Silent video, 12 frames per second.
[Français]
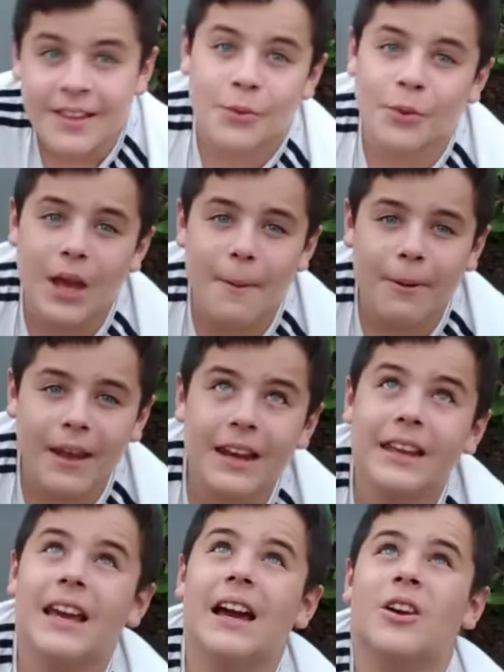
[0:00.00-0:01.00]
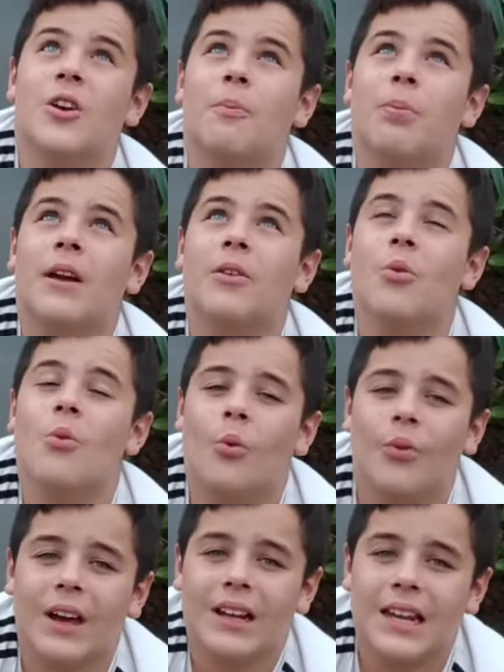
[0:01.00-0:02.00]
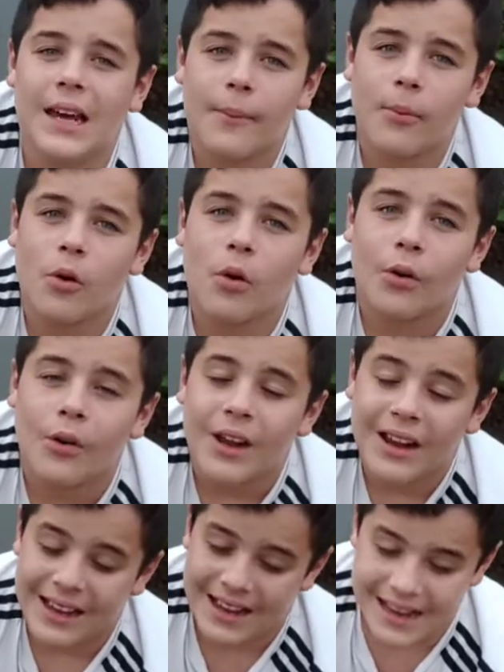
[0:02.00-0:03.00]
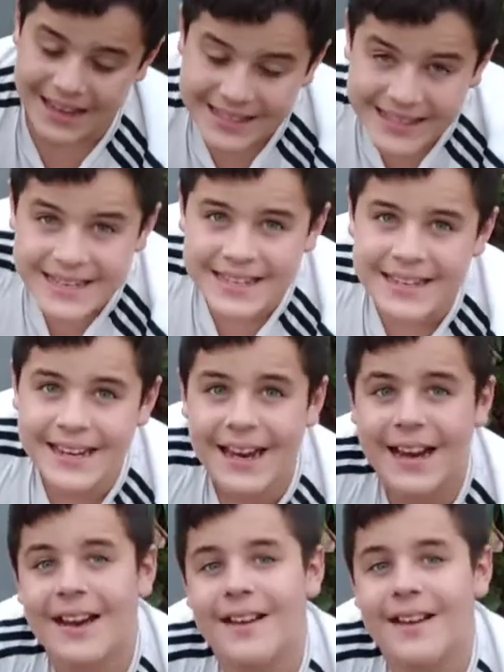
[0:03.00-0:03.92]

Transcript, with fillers: Donc après les gars, comme prénom, on a clairement euh, Zizi.